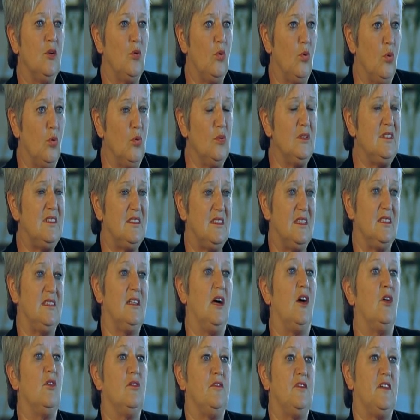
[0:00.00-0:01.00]
und sich
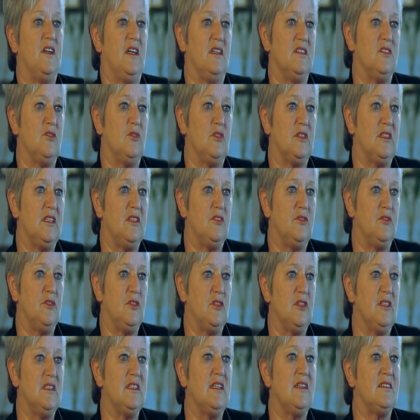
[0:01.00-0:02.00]
auch verantwortlich
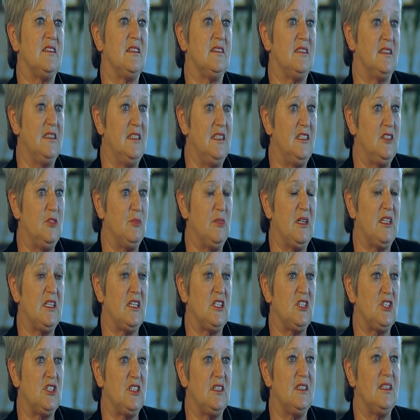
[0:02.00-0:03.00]
fühlen, dass es nicht mehr
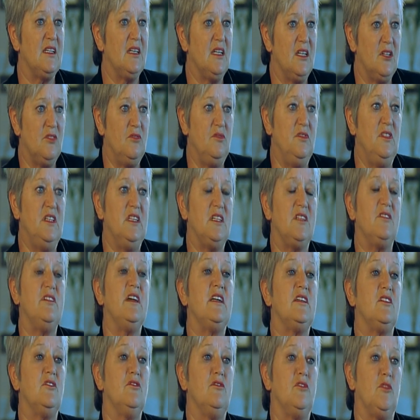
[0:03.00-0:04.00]
geschieht. Wir
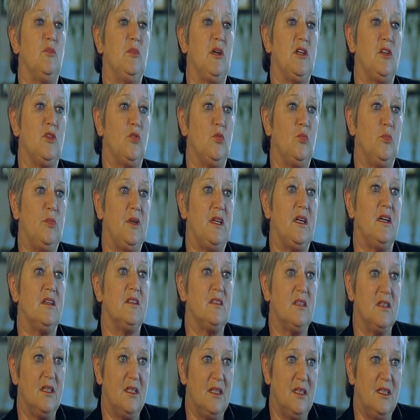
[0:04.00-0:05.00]
werden vom Europarat,
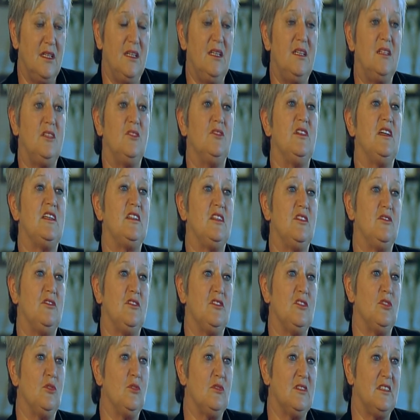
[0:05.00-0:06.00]
ich werde
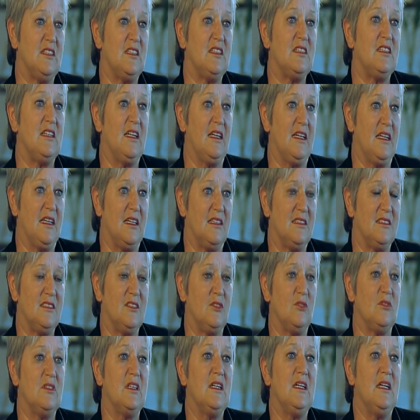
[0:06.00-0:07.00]
von unserer
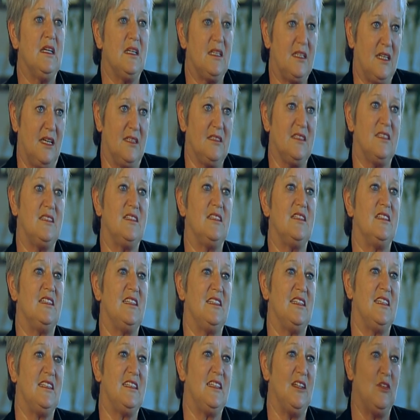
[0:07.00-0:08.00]
Delegation ganz sicher
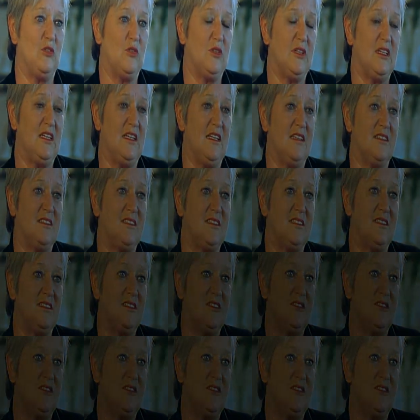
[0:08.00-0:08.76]
nicht locker lassen.